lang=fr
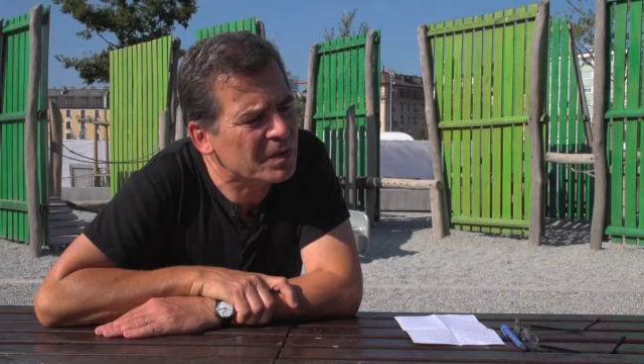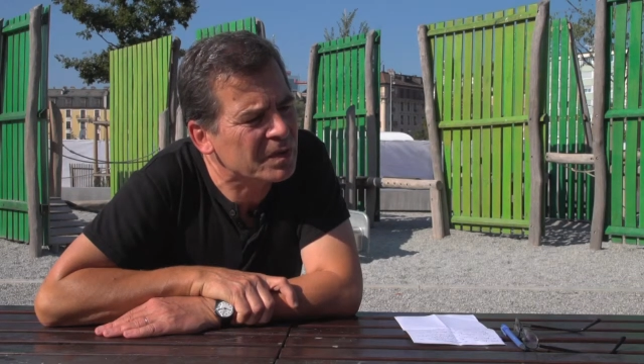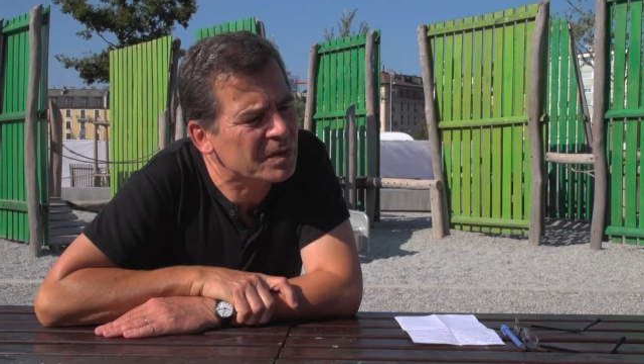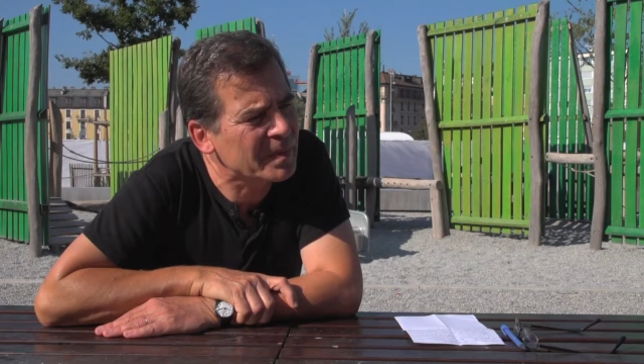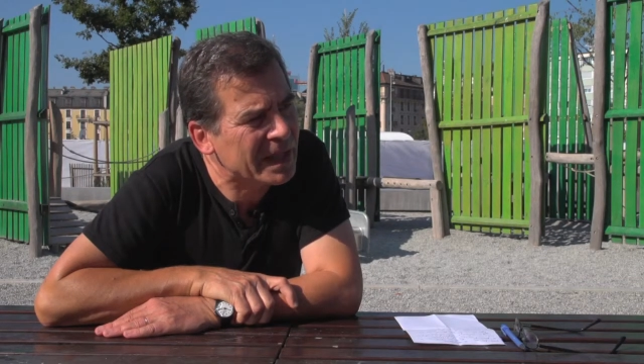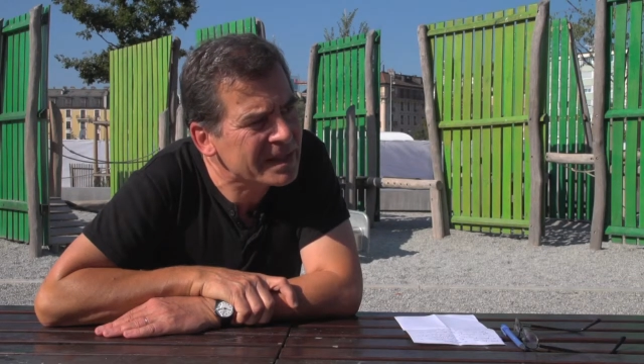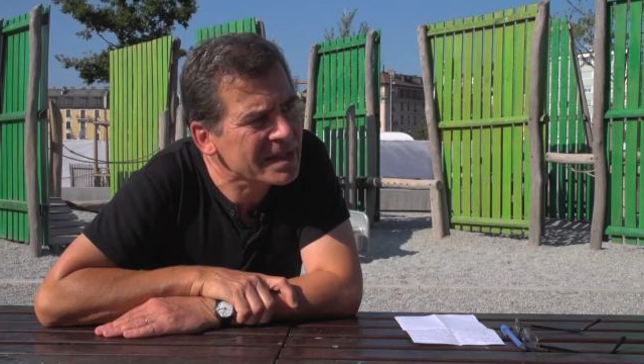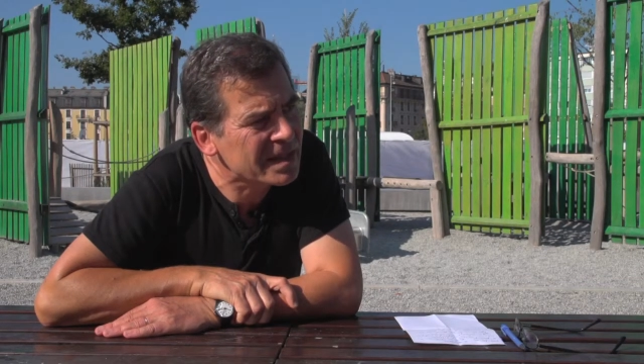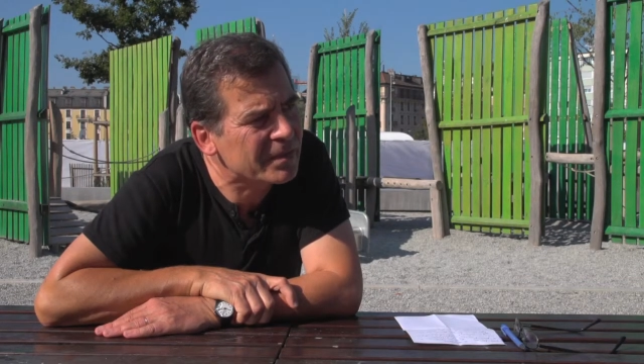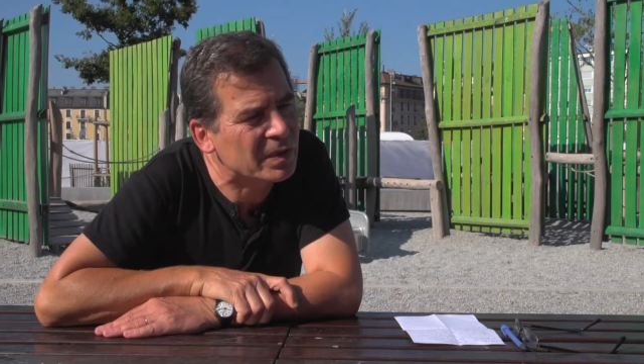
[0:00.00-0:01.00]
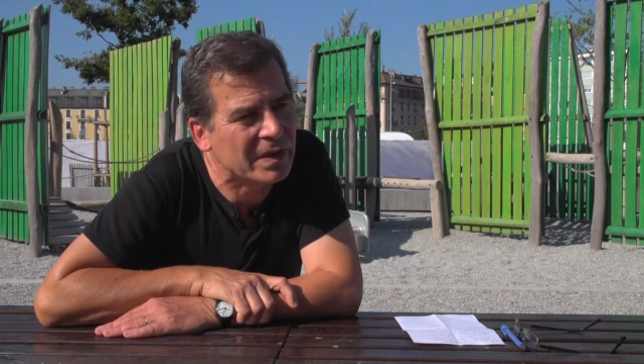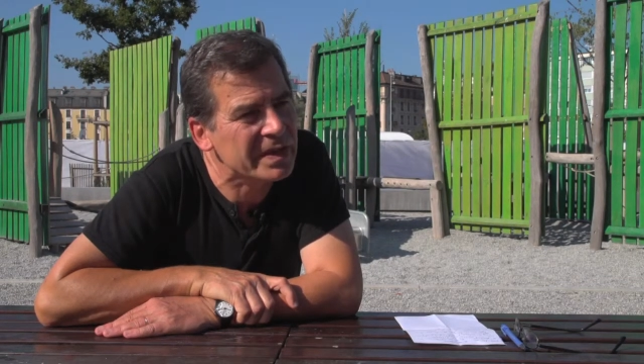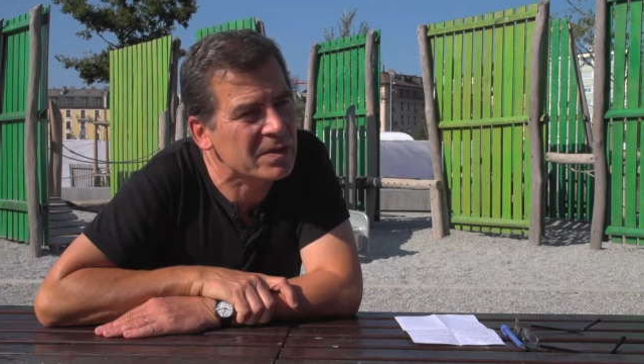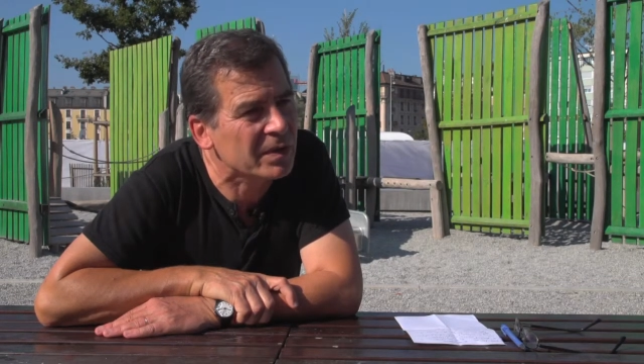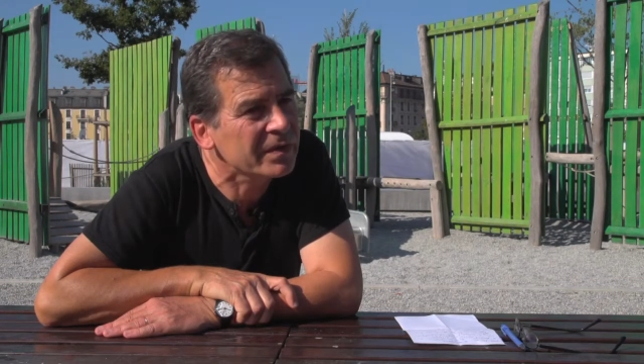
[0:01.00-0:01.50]
comme artiste, il faut
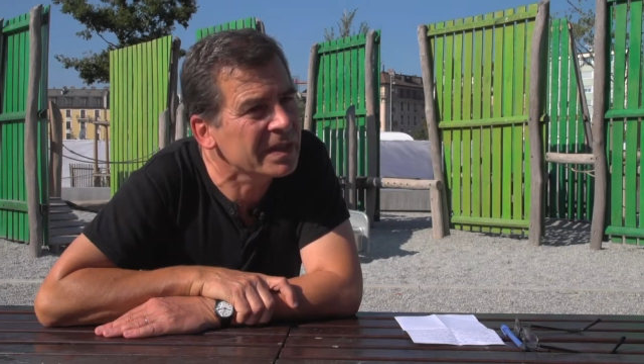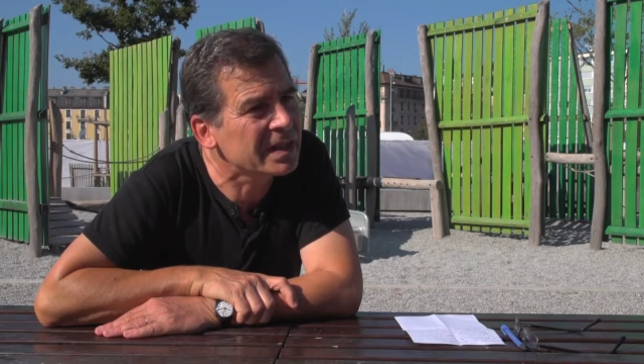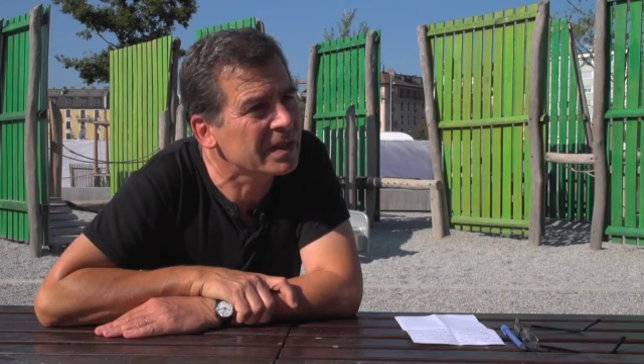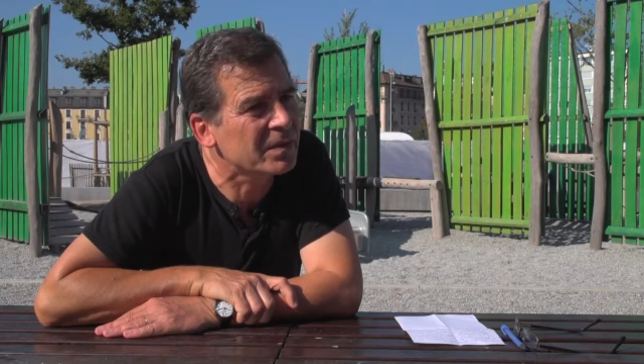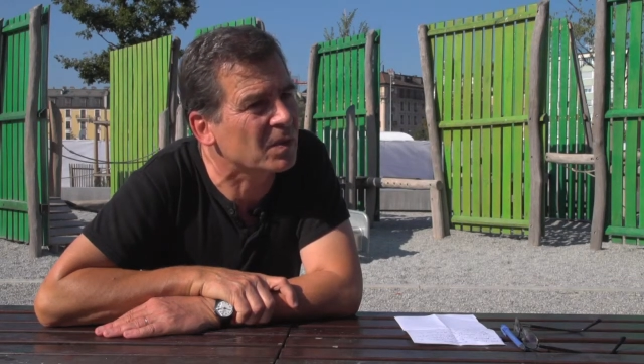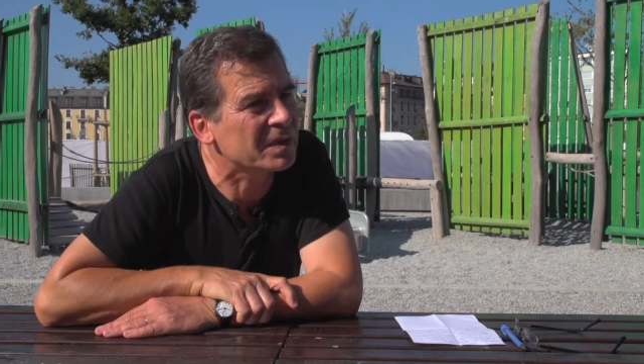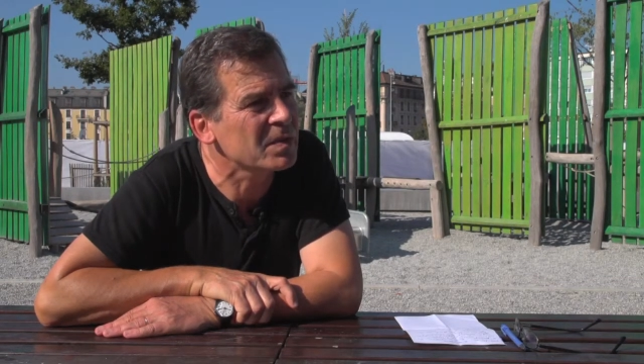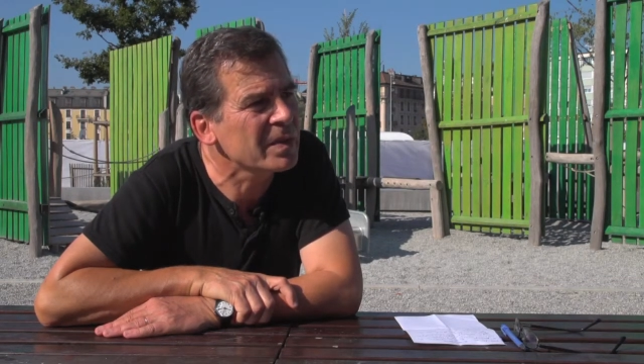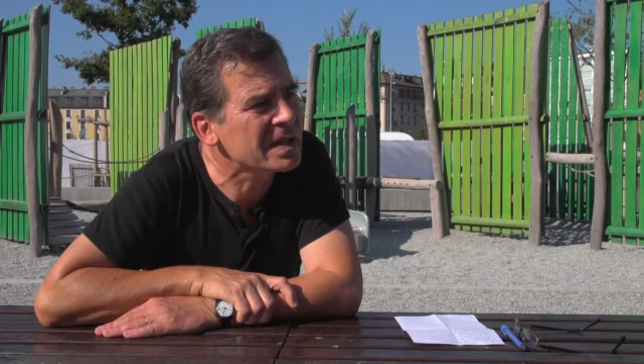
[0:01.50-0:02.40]
travailler sur le vide, il faut continuer.